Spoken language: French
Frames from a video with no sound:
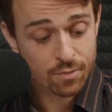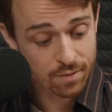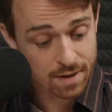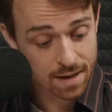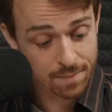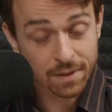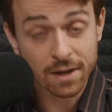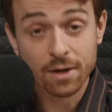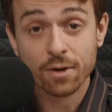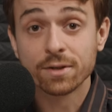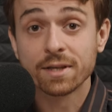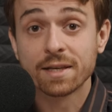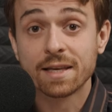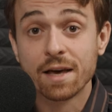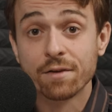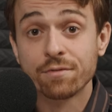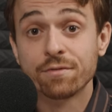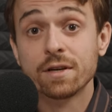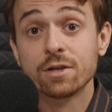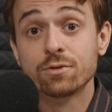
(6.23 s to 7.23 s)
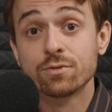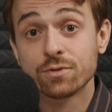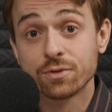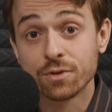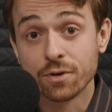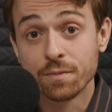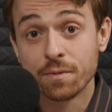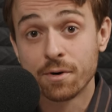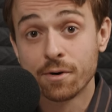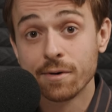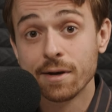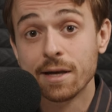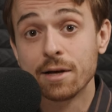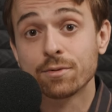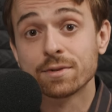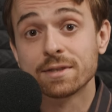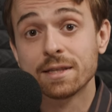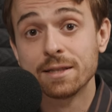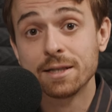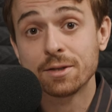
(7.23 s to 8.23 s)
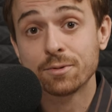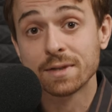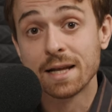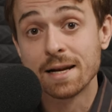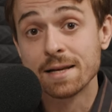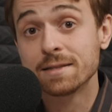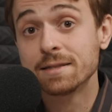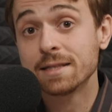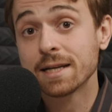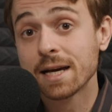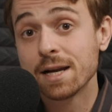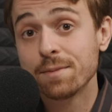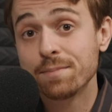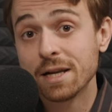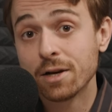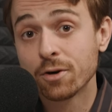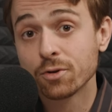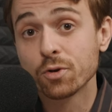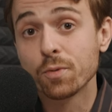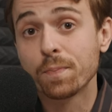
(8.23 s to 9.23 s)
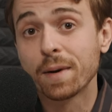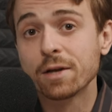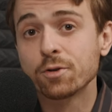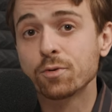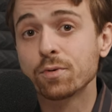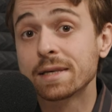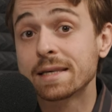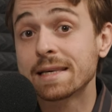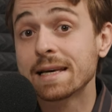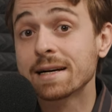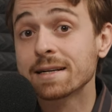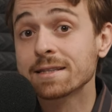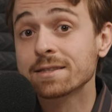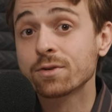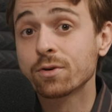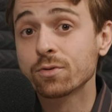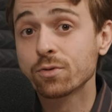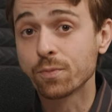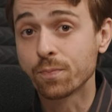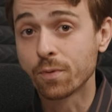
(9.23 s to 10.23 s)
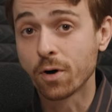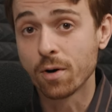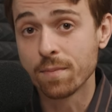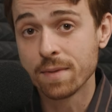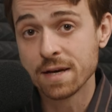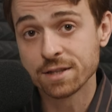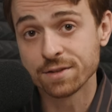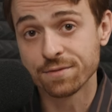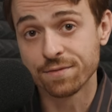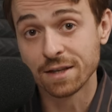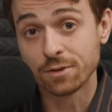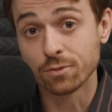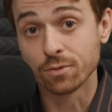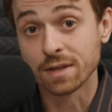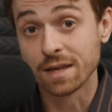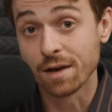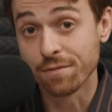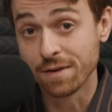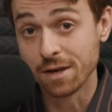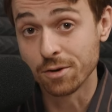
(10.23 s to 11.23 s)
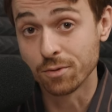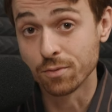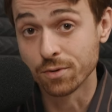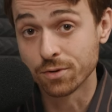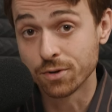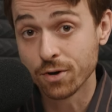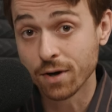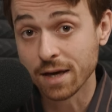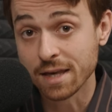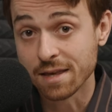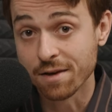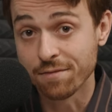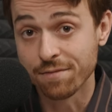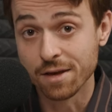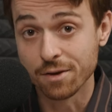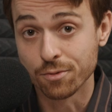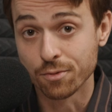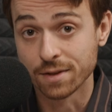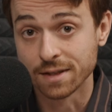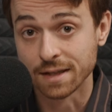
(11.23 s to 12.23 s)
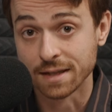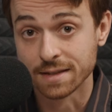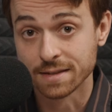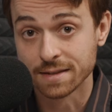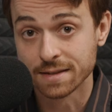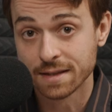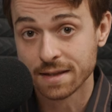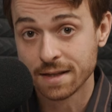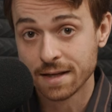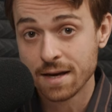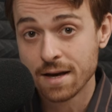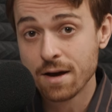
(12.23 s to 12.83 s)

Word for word: on a pris notre café justement et on s'est dit qu'on allait tirer le bilan de près de 15 ans de promesses faites aux caféiculteurs et caféicultrices.